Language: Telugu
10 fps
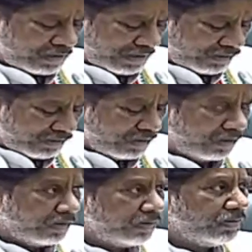
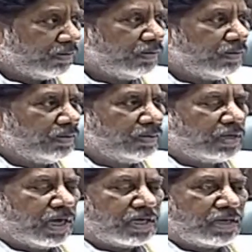భారతదేశంలో
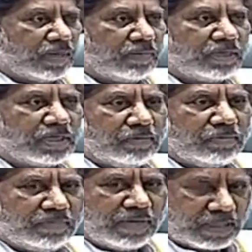డాక్టర్
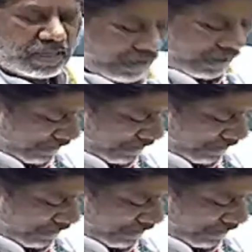బాబాసాహెబ్ అంబేద్కర్